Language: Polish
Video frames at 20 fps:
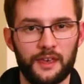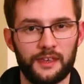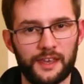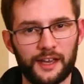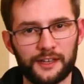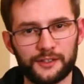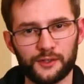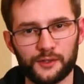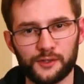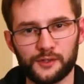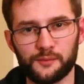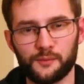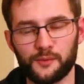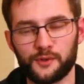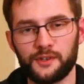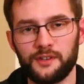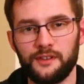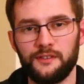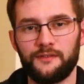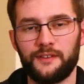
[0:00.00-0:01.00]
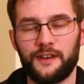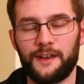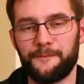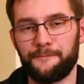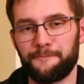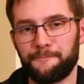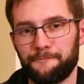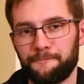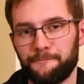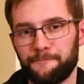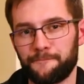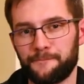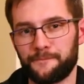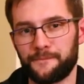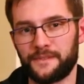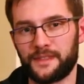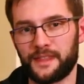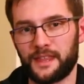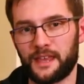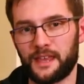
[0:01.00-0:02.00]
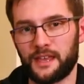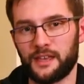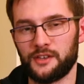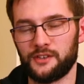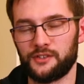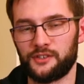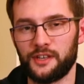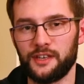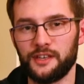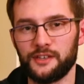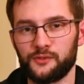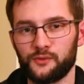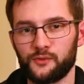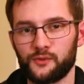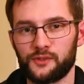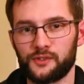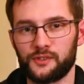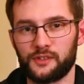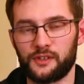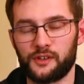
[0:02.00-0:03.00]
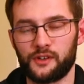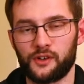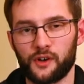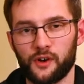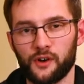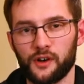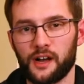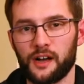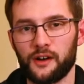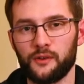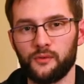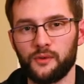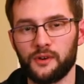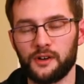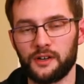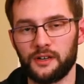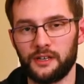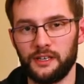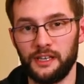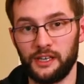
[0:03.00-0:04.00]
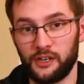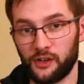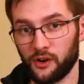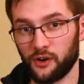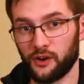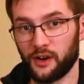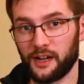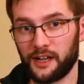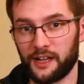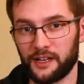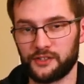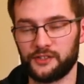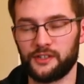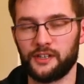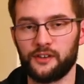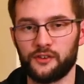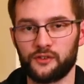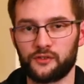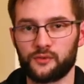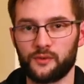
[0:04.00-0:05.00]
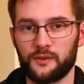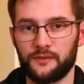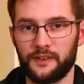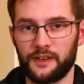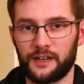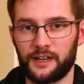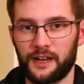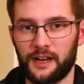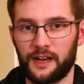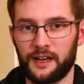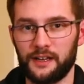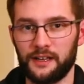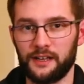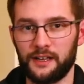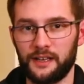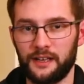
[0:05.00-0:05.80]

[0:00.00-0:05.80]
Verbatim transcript: Jak to jest możliwe, że Jezus kochał i kocha każdego człowieka,